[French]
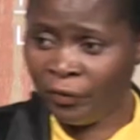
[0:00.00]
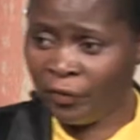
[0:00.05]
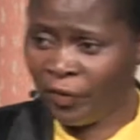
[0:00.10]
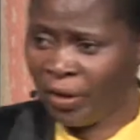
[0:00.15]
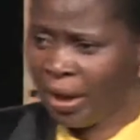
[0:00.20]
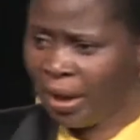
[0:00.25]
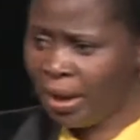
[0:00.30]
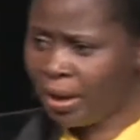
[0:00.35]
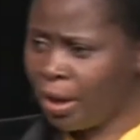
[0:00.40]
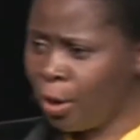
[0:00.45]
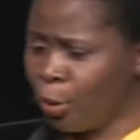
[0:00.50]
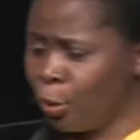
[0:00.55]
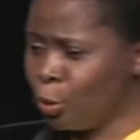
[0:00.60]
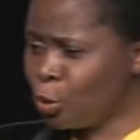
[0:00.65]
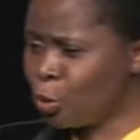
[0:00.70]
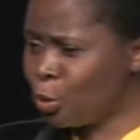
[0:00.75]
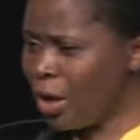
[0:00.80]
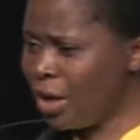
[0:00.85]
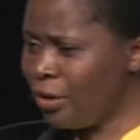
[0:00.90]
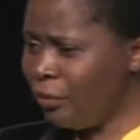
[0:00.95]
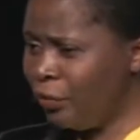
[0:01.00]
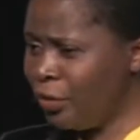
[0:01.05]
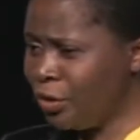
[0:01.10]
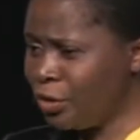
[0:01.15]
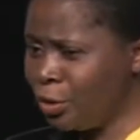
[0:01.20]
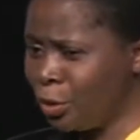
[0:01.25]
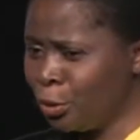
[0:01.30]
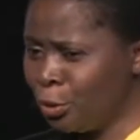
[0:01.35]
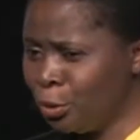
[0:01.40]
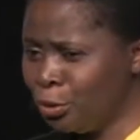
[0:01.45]
vie qui reçoit une
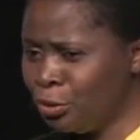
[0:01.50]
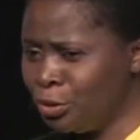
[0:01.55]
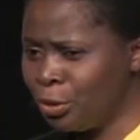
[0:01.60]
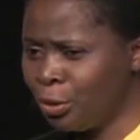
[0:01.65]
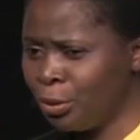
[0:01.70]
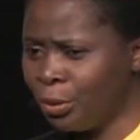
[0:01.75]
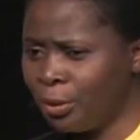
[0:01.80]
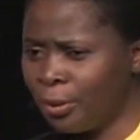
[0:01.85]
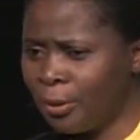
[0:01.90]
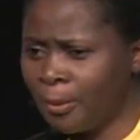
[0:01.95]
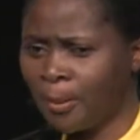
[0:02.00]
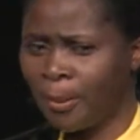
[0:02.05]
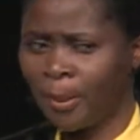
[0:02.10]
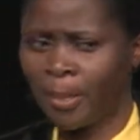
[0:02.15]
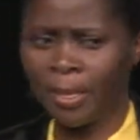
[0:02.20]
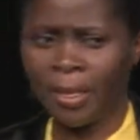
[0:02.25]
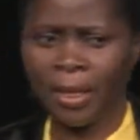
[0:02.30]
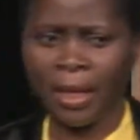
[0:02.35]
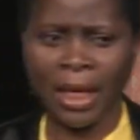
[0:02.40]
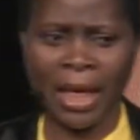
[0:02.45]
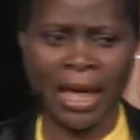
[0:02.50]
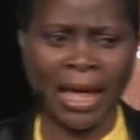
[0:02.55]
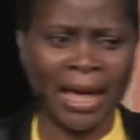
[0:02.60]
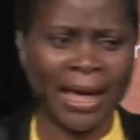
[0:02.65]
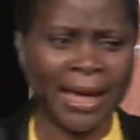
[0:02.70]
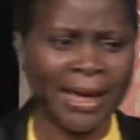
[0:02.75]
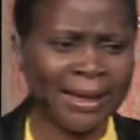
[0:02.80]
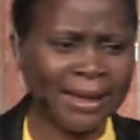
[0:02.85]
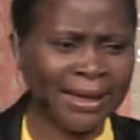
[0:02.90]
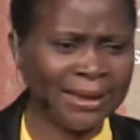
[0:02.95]
vision de Dieu
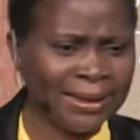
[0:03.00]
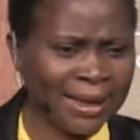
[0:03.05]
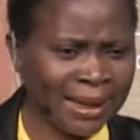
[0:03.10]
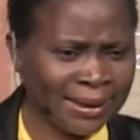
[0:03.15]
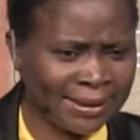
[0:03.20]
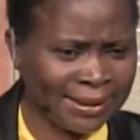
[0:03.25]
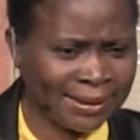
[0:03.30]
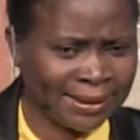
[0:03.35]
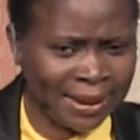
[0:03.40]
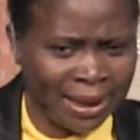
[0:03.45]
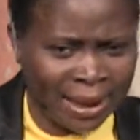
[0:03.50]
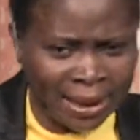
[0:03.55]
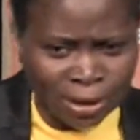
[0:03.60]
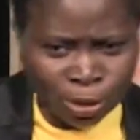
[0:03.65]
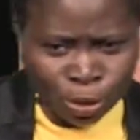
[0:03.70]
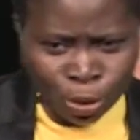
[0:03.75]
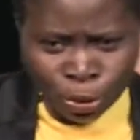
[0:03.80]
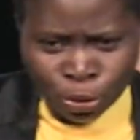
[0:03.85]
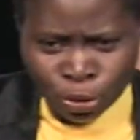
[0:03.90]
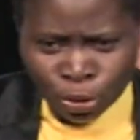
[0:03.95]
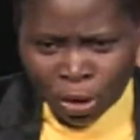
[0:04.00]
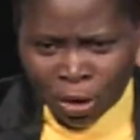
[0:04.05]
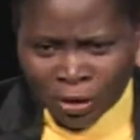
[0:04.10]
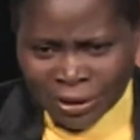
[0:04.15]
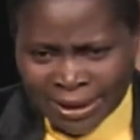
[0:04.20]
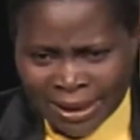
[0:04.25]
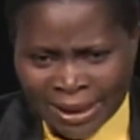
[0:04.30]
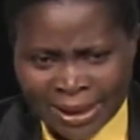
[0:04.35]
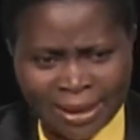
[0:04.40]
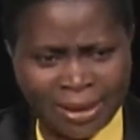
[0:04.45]
et qui décide de
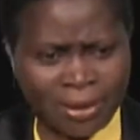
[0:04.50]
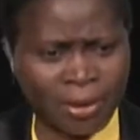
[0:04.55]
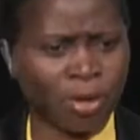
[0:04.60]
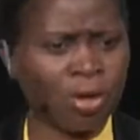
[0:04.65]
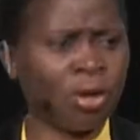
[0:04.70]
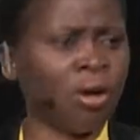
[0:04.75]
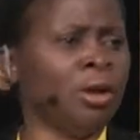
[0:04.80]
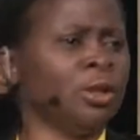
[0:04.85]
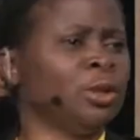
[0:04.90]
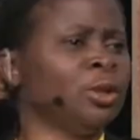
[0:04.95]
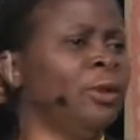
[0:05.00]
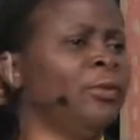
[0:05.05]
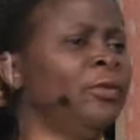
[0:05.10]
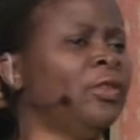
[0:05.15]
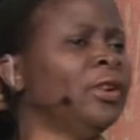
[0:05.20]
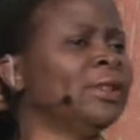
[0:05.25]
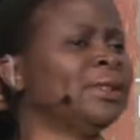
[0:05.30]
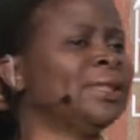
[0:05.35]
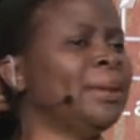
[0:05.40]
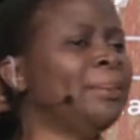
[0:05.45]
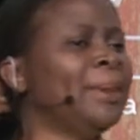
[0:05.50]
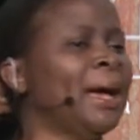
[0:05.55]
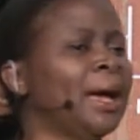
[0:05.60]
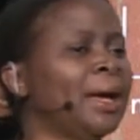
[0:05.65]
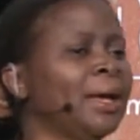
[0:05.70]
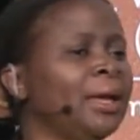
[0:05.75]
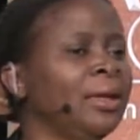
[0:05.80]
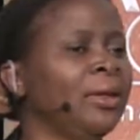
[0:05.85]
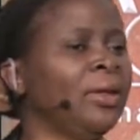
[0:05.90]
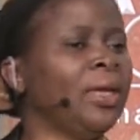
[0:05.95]
tenir contre vents et
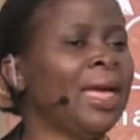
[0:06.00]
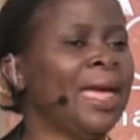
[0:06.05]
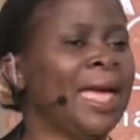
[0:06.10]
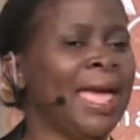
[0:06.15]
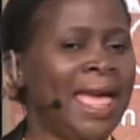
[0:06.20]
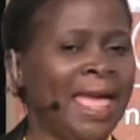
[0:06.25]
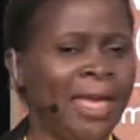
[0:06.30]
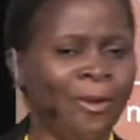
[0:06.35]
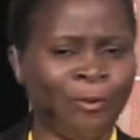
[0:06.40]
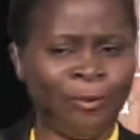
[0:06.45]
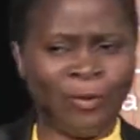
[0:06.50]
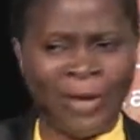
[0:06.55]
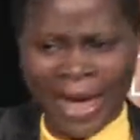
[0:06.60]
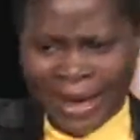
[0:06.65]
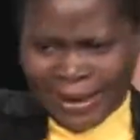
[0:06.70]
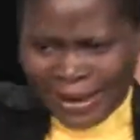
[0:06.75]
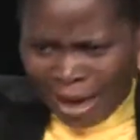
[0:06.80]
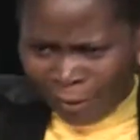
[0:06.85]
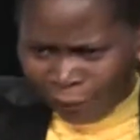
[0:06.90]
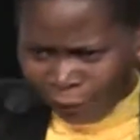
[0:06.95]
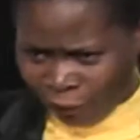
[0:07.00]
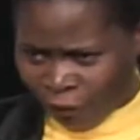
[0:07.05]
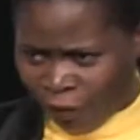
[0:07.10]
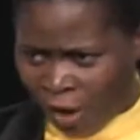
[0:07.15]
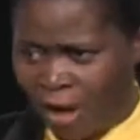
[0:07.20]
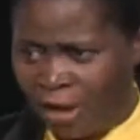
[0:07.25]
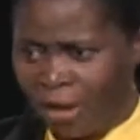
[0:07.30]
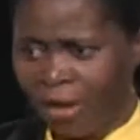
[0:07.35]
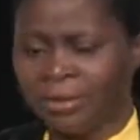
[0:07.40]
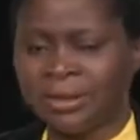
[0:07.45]
marées et faire la
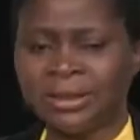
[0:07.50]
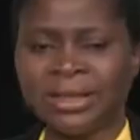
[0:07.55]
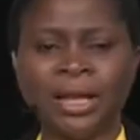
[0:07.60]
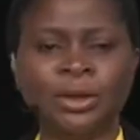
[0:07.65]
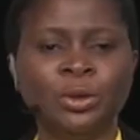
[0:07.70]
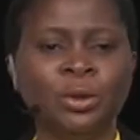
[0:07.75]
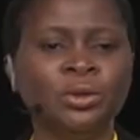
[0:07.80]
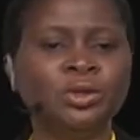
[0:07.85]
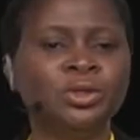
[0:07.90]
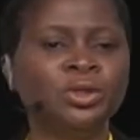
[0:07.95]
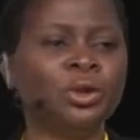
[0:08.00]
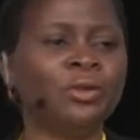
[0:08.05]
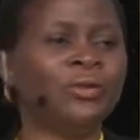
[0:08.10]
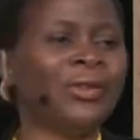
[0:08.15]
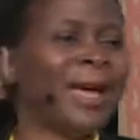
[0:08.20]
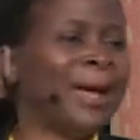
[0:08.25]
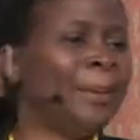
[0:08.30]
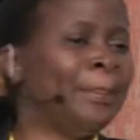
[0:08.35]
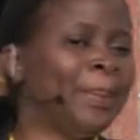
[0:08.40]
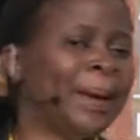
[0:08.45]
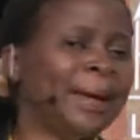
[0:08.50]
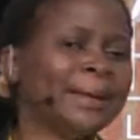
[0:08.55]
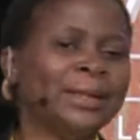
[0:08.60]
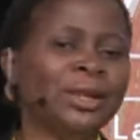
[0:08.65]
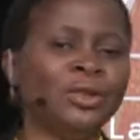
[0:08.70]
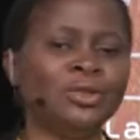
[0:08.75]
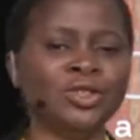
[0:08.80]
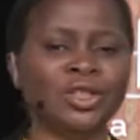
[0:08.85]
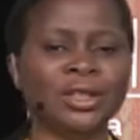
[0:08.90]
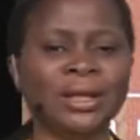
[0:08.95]
volonté de Dieu va
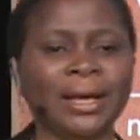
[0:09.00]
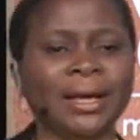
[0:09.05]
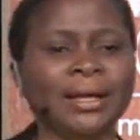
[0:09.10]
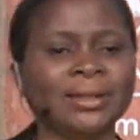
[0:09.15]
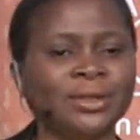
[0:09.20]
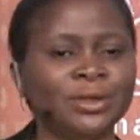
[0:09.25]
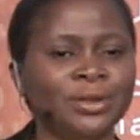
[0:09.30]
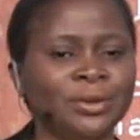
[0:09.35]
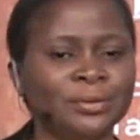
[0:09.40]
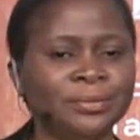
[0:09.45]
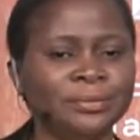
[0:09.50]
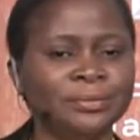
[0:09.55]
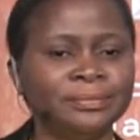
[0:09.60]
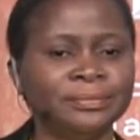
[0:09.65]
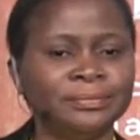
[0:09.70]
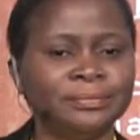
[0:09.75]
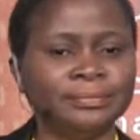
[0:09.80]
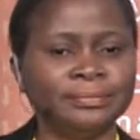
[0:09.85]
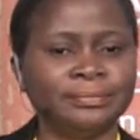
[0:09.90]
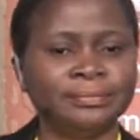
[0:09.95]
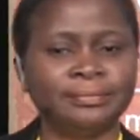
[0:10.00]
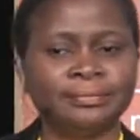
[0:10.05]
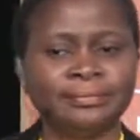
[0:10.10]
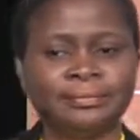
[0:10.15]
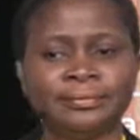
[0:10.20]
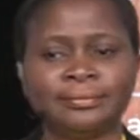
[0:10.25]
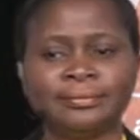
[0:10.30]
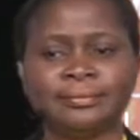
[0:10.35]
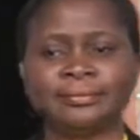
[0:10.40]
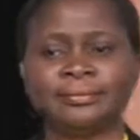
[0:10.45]
impacter une génération.
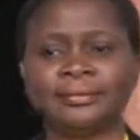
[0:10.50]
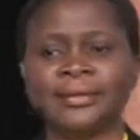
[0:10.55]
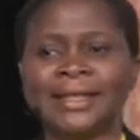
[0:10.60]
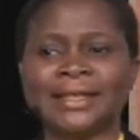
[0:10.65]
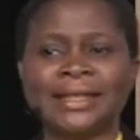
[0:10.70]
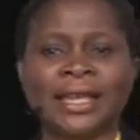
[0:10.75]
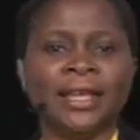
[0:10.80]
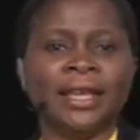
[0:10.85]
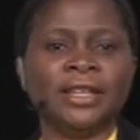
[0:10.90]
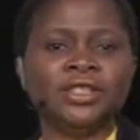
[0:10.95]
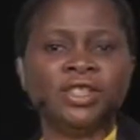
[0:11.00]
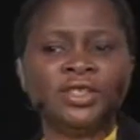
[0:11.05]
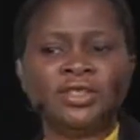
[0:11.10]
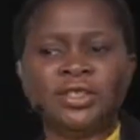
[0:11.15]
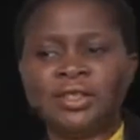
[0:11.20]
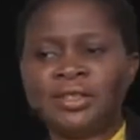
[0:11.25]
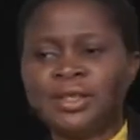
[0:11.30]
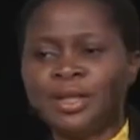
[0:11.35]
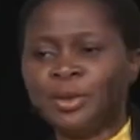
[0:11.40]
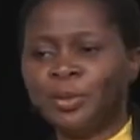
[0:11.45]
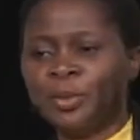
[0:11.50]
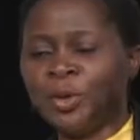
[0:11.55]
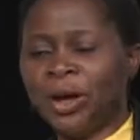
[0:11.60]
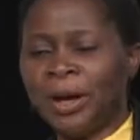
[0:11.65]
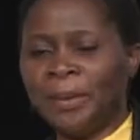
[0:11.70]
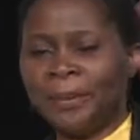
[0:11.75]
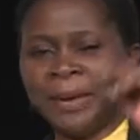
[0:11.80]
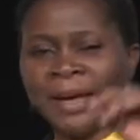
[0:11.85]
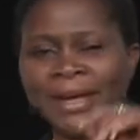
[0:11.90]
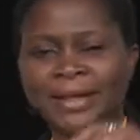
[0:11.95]
Ça y est, j'ai utilisé le mot
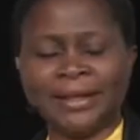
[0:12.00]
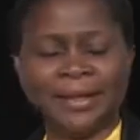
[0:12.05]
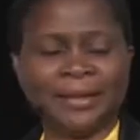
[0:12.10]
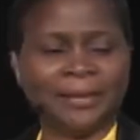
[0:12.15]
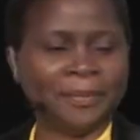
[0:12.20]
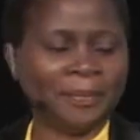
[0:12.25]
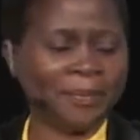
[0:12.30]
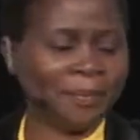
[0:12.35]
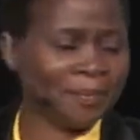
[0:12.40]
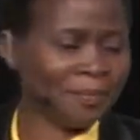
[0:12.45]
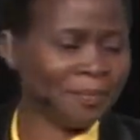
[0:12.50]
impacter.